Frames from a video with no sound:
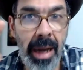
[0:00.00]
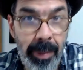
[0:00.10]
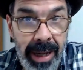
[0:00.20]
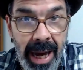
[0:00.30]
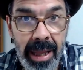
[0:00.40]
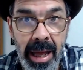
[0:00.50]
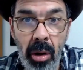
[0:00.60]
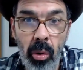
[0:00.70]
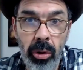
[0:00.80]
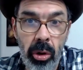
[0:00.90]
la
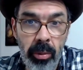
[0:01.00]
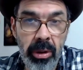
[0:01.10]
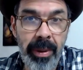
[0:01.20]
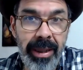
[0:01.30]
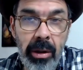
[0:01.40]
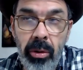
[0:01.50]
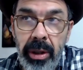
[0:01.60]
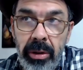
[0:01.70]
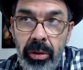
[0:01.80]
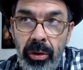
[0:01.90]
mirada o cuando nos vamos a manejar
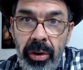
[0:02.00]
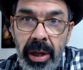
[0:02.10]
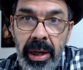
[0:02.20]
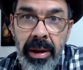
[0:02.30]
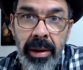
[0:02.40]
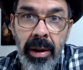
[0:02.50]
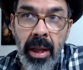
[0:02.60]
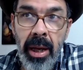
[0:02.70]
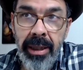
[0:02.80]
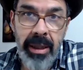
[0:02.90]
con esto de
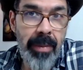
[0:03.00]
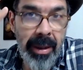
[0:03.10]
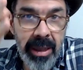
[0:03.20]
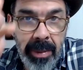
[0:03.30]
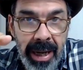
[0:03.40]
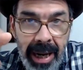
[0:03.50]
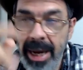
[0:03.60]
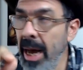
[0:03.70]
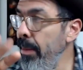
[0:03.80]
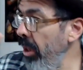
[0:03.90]
si, mira
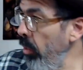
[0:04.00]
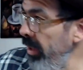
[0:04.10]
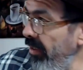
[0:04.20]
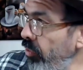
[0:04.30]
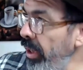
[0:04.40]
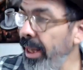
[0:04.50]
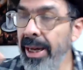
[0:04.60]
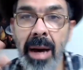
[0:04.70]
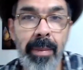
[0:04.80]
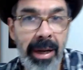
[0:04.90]
a cámara o mira fuera
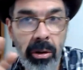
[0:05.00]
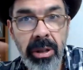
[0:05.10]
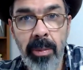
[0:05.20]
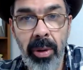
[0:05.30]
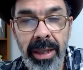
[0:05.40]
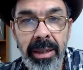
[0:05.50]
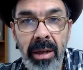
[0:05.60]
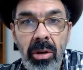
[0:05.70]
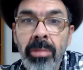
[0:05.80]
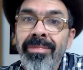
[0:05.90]
de cámara, cosas por el
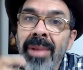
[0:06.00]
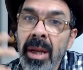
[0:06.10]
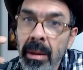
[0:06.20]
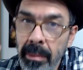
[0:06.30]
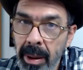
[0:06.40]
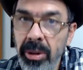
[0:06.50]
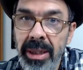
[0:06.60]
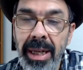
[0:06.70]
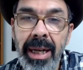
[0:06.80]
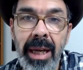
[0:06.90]
estilo,
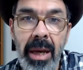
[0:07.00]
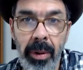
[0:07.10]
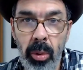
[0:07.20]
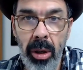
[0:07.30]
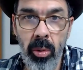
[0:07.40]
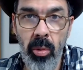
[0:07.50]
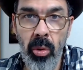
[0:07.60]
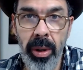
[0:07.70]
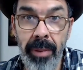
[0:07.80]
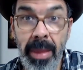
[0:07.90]
vamos a tener que evaluarlo
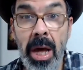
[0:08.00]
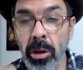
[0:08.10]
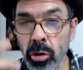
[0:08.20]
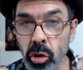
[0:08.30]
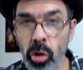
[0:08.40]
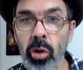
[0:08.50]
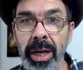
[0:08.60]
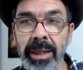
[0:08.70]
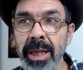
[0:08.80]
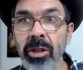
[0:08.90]
muy bien. Yo
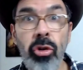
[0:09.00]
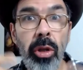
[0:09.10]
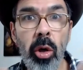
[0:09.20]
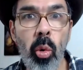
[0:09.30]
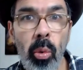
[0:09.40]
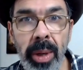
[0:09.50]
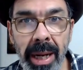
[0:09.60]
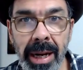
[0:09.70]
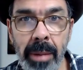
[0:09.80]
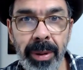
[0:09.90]
conecté, yo
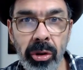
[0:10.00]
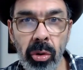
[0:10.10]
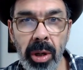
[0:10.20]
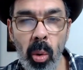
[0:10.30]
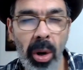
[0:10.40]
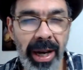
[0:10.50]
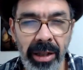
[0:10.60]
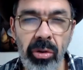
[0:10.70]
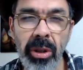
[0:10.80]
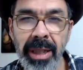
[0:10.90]
descubrí en la persona un
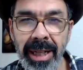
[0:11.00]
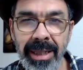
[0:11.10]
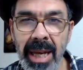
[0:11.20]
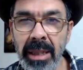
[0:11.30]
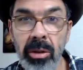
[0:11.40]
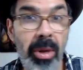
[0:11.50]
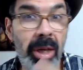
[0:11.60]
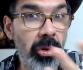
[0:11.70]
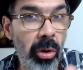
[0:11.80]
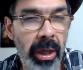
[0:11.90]
gesto interesante,
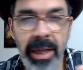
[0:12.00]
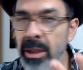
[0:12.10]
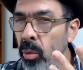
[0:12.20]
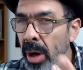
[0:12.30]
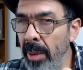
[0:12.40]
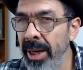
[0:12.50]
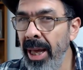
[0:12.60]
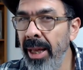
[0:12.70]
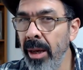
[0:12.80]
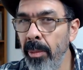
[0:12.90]
una sonrisa, una
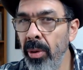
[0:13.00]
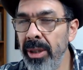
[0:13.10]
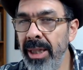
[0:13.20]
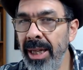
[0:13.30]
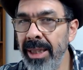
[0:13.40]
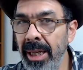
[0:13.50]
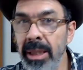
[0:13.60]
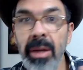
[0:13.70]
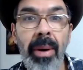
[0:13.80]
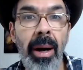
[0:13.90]
mirada que puede ser
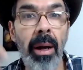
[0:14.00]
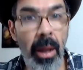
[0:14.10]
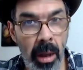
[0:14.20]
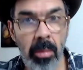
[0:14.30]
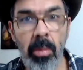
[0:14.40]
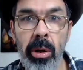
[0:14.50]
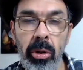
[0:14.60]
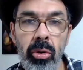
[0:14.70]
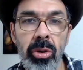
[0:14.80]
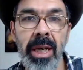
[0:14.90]
atractiva.
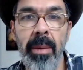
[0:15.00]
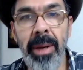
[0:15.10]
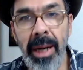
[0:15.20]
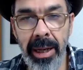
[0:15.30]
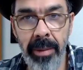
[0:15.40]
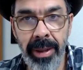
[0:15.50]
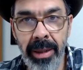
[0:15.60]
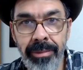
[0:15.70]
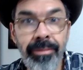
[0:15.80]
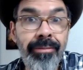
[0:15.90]
Bueno, entonces que mira la
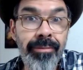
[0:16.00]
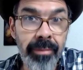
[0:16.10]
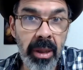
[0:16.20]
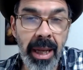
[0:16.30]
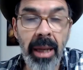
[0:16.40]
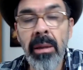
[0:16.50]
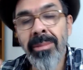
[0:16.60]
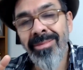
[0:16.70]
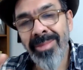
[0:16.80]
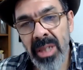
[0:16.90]
cámara. ¿Está?
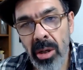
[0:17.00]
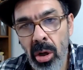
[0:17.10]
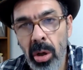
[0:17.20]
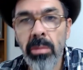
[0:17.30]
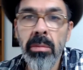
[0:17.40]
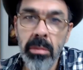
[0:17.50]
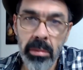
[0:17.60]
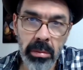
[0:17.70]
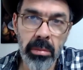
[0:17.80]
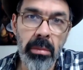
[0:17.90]
Si no,
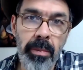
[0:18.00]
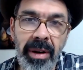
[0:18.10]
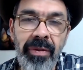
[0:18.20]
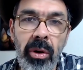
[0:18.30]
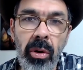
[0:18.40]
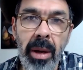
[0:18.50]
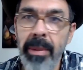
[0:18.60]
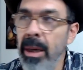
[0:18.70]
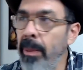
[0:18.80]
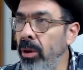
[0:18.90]
prefiero
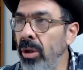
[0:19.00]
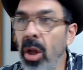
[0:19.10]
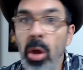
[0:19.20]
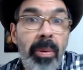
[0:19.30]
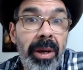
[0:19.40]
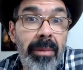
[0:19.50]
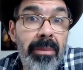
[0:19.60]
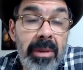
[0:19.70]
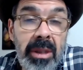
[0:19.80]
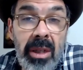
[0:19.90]
que mire para otro lado
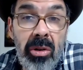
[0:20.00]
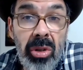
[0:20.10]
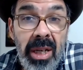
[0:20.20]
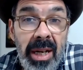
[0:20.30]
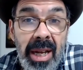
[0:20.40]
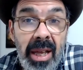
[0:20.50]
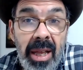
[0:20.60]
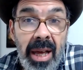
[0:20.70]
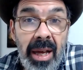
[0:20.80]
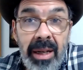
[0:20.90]
porque si no tiene
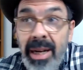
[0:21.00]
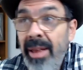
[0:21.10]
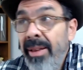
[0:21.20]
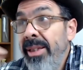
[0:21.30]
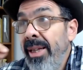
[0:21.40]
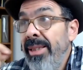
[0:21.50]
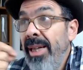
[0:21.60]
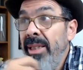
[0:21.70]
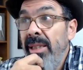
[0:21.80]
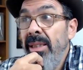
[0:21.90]
nada, nada
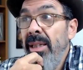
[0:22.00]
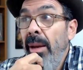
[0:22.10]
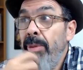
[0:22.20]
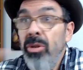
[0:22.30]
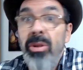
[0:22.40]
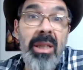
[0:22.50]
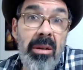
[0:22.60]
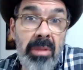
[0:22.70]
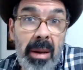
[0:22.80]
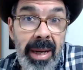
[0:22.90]
interesante, si la persona
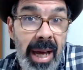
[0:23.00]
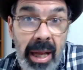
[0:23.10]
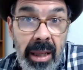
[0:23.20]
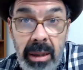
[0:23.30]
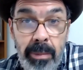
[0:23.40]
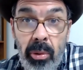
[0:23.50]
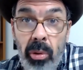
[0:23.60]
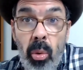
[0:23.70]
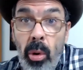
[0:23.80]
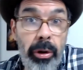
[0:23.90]
tiene una mirada
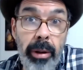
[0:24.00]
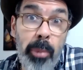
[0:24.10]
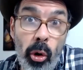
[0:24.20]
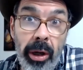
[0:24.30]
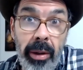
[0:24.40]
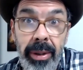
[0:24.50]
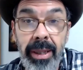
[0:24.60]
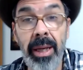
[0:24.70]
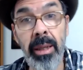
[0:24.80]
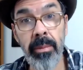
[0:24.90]
tipo jugador de póker,
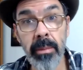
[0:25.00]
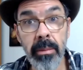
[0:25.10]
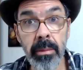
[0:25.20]
viste ahí,